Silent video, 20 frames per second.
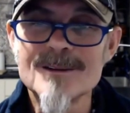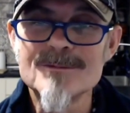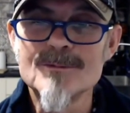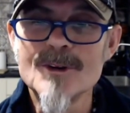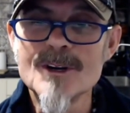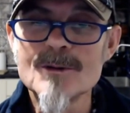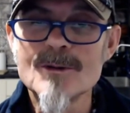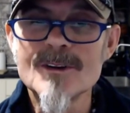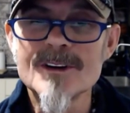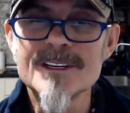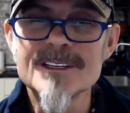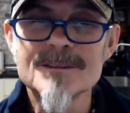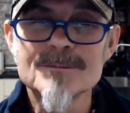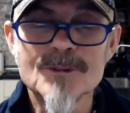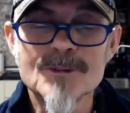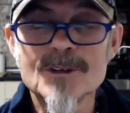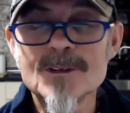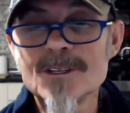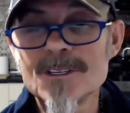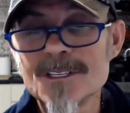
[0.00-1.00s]
muy, buen,
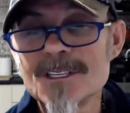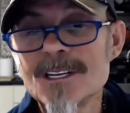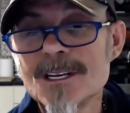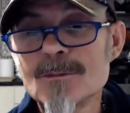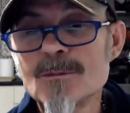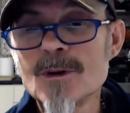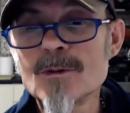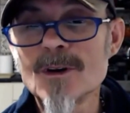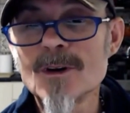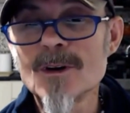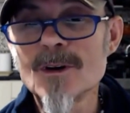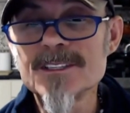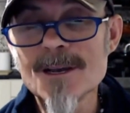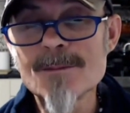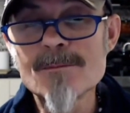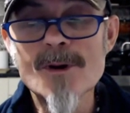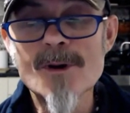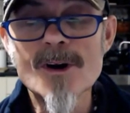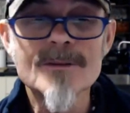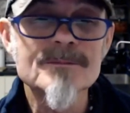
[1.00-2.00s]
muy, muy buen
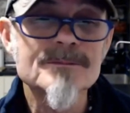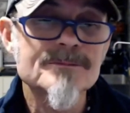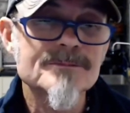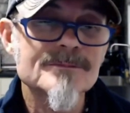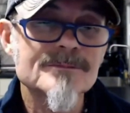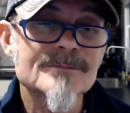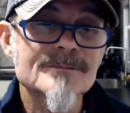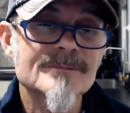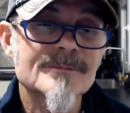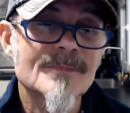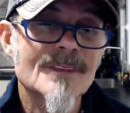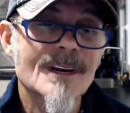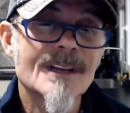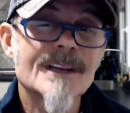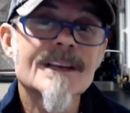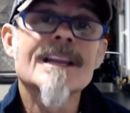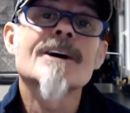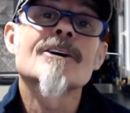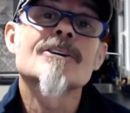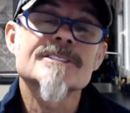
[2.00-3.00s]
tiempo
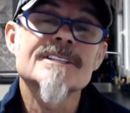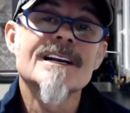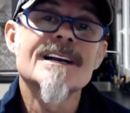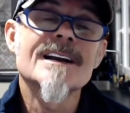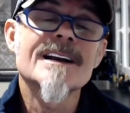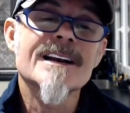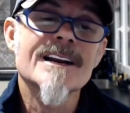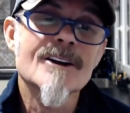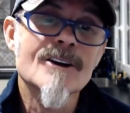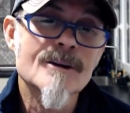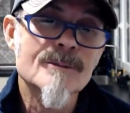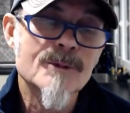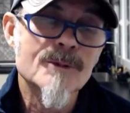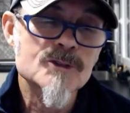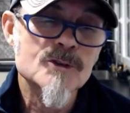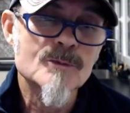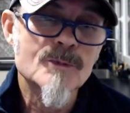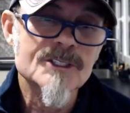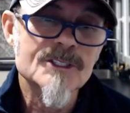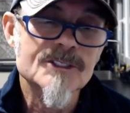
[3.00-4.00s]
lejos del récord, por
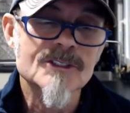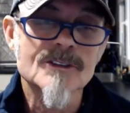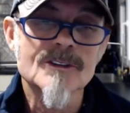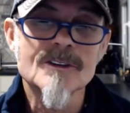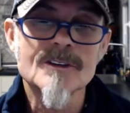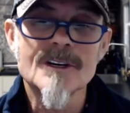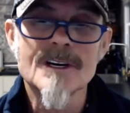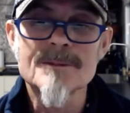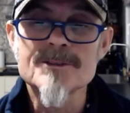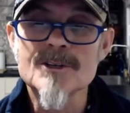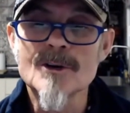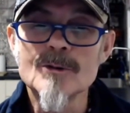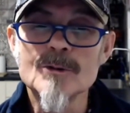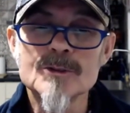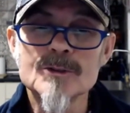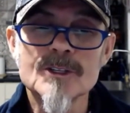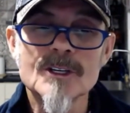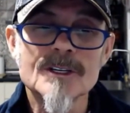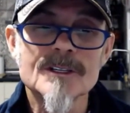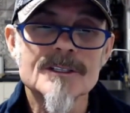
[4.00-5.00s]
supuesto,
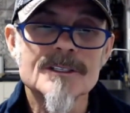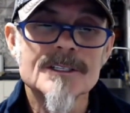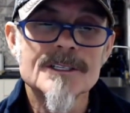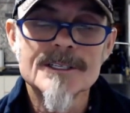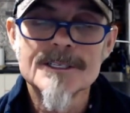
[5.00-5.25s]
absoluto.